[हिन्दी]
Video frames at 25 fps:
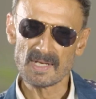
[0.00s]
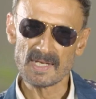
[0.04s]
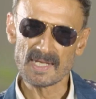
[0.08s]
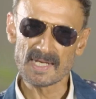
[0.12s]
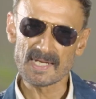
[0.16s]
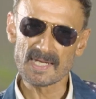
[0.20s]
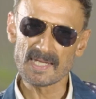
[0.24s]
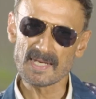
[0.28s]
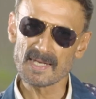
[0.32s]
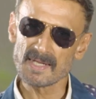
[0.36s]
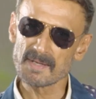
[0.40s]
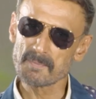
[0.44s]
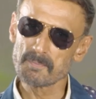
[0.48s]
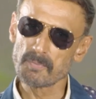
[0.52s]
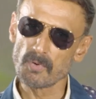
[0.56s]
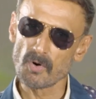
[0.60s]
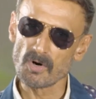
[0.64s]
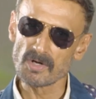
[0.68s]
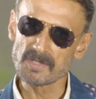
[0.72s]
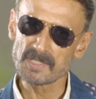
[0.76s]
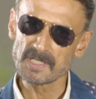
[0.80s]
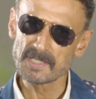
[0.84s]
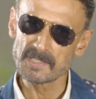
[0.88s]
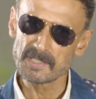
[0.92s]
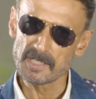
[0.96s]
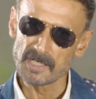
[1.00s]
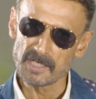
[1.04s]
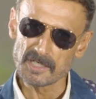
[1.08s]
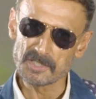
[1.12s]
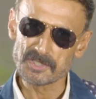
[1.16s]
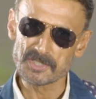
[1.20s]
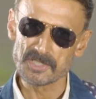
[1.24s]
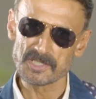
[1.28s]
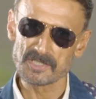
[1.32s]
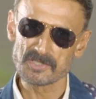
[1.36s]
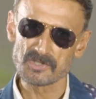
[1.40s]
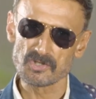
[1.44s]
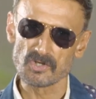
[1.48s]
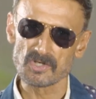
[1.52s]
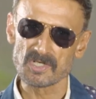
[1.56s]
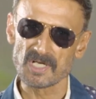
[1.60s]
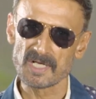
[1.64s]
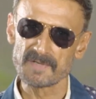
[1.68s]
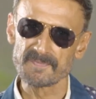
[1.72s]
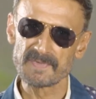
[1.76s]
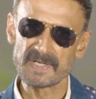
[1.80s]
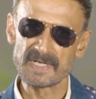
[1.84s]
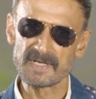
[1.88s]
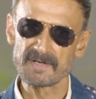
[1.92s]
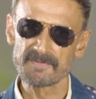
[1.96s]
लेकिन एक बहुत ही डिलिशियस और
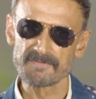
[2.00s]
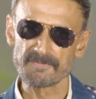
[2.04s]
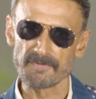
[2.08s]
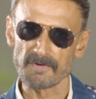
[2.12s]
कन्वीनियंट